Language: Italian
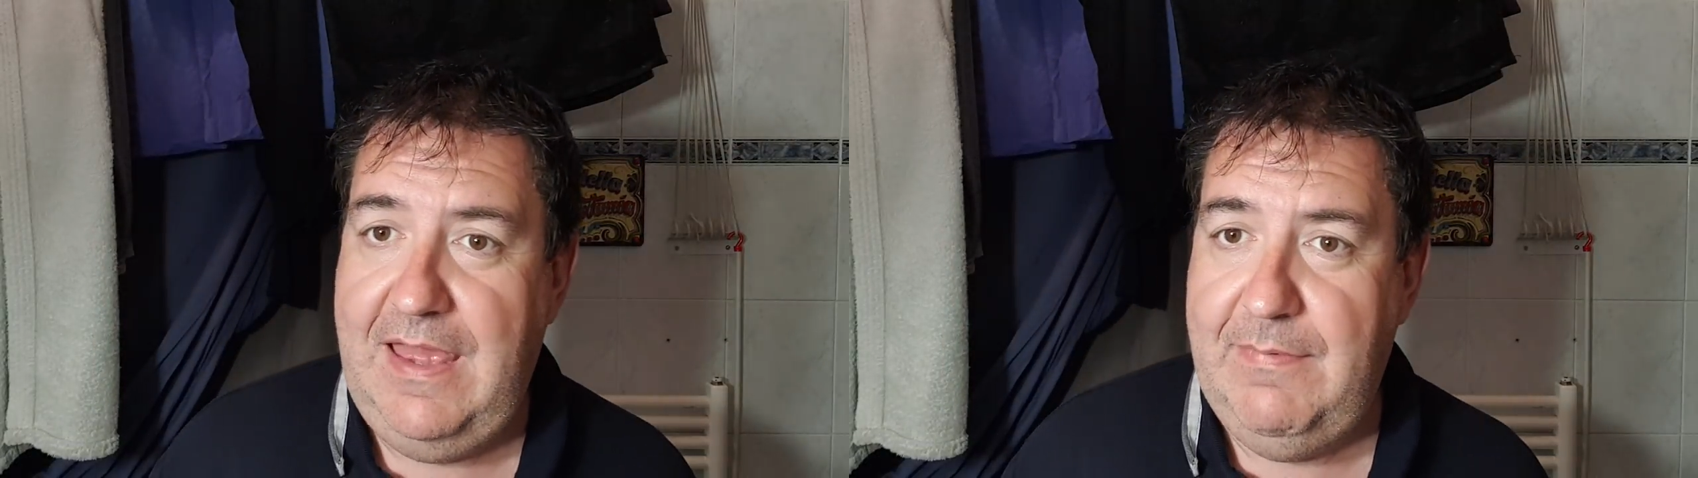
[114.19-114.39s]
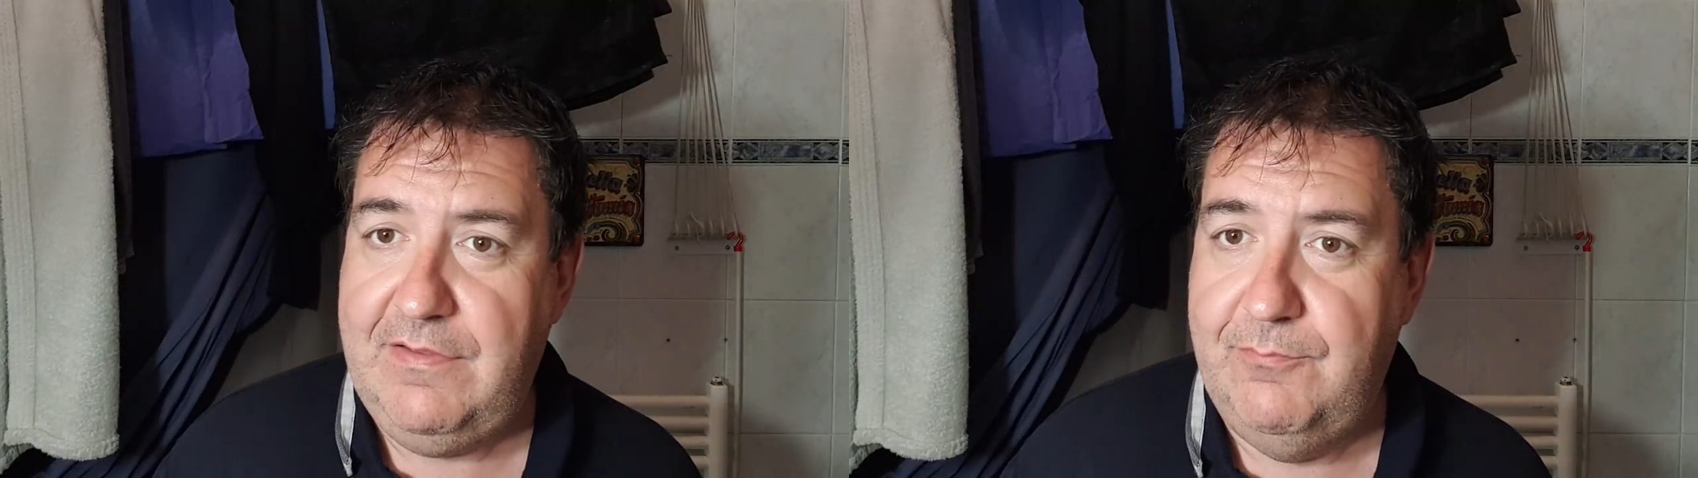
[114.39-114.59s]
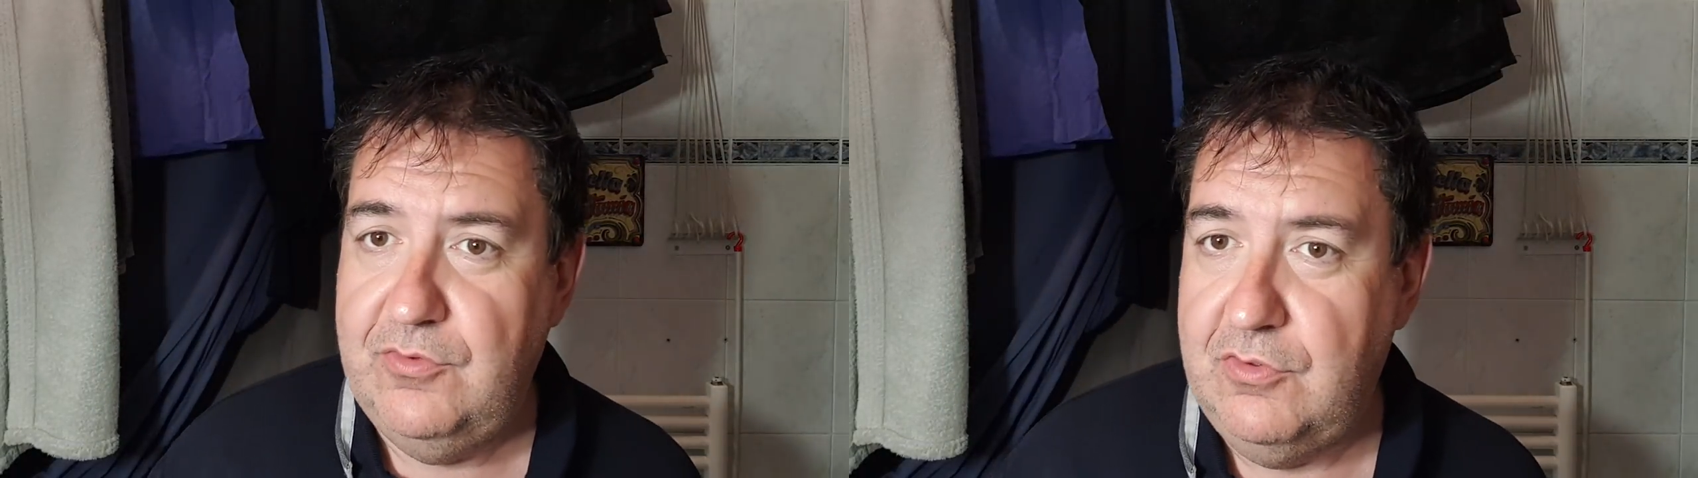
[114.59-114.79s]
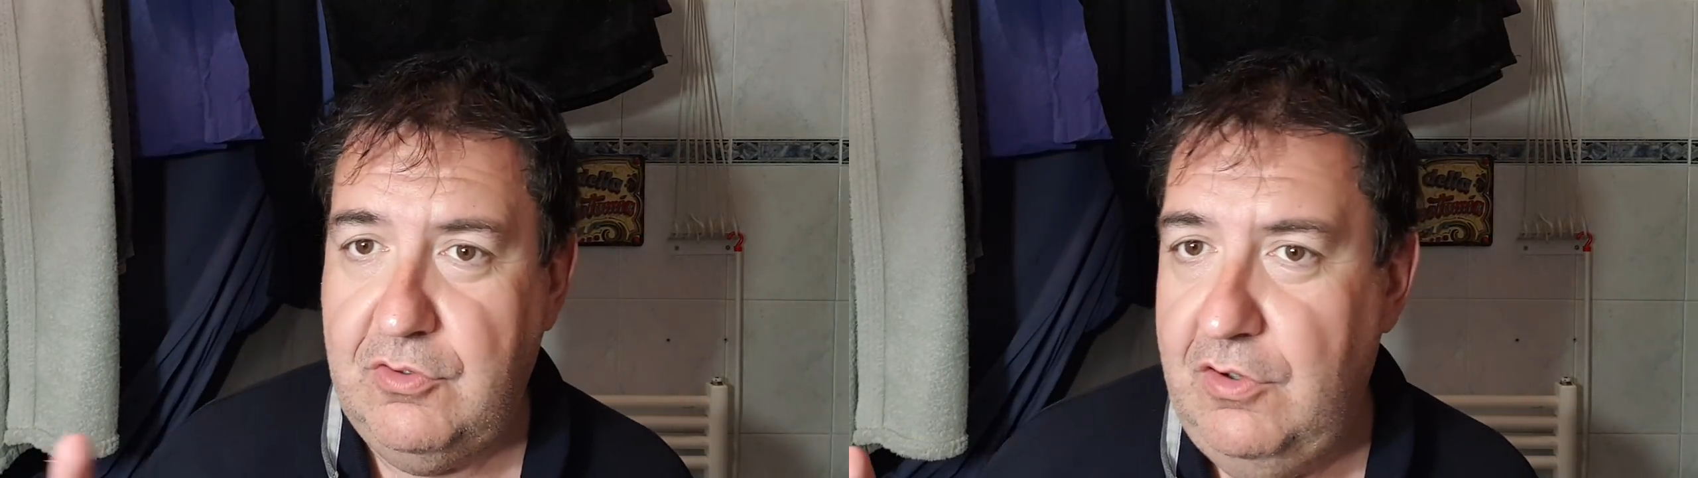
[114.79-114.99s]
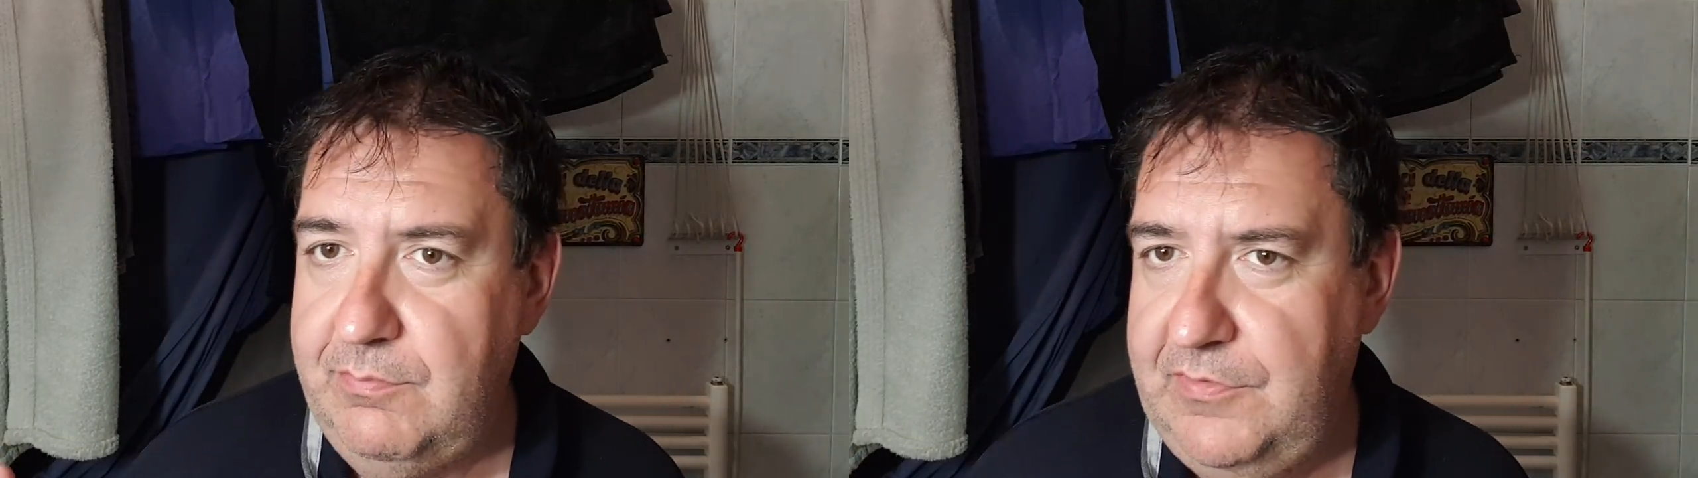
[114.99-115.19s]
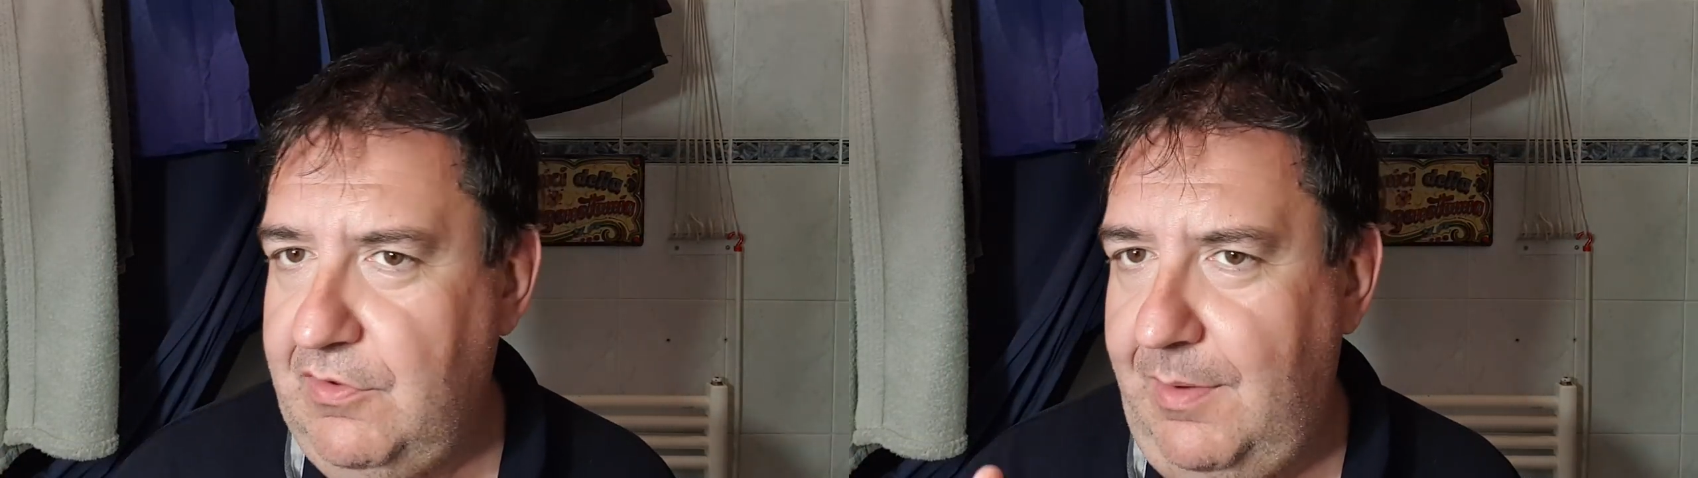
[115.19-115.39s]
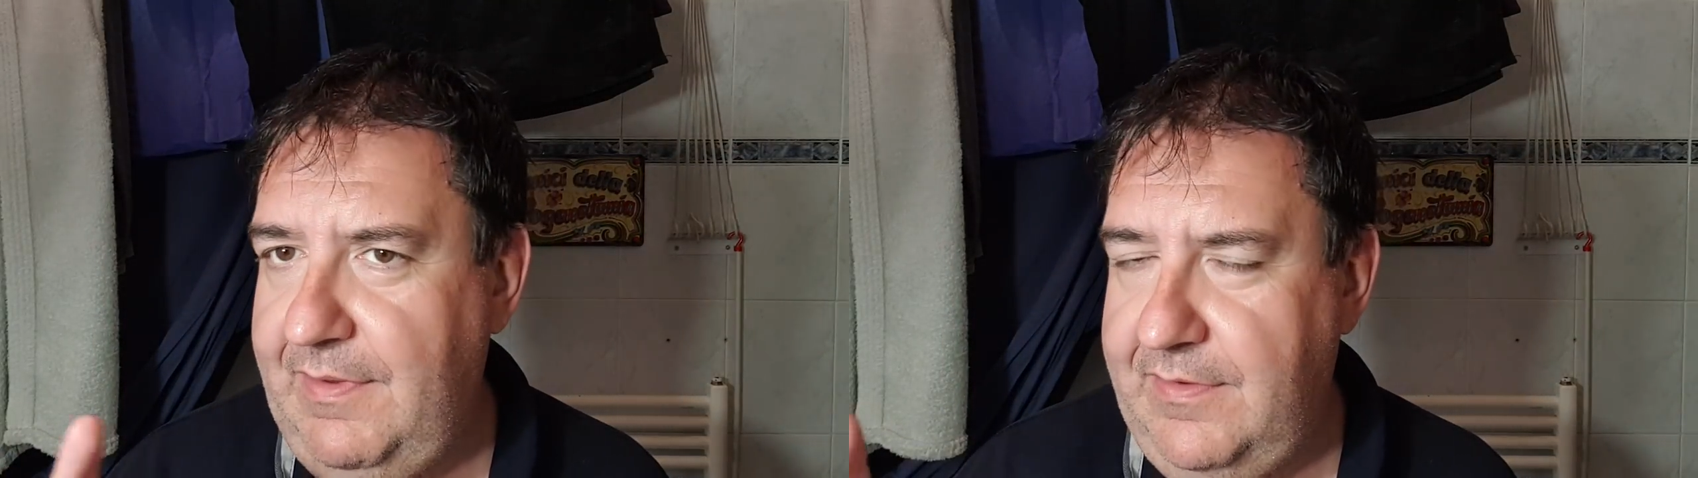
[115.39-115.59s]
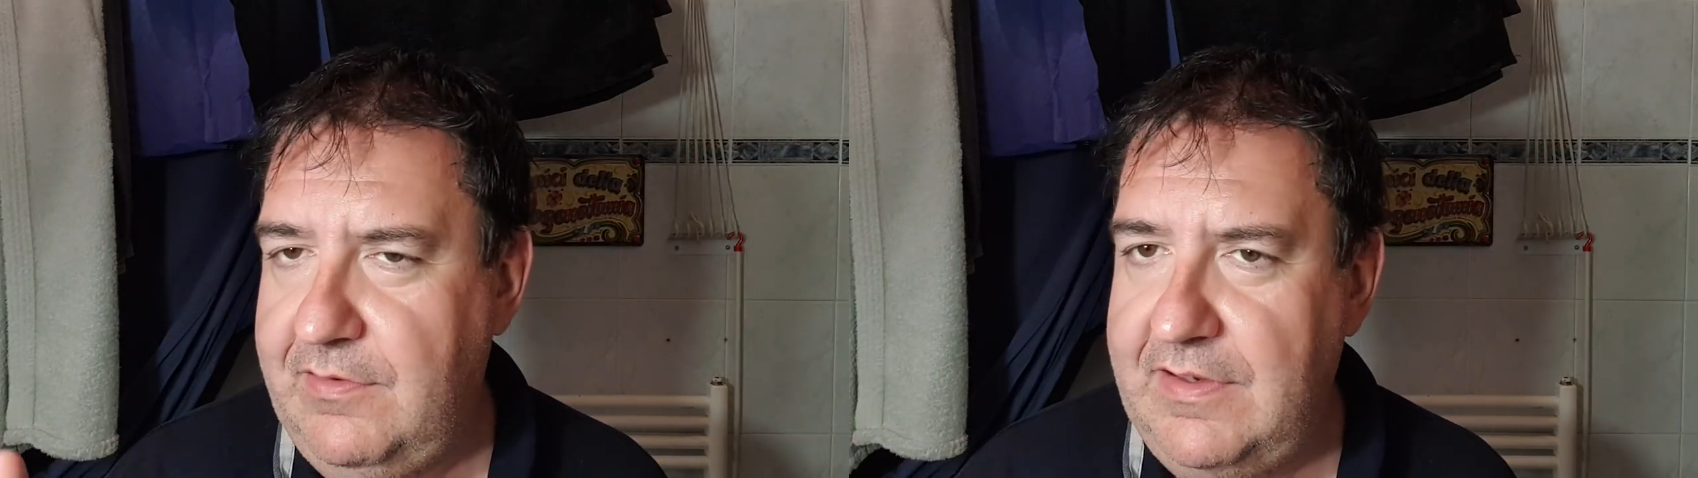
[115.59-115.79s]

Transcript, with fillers: amazon.com, no?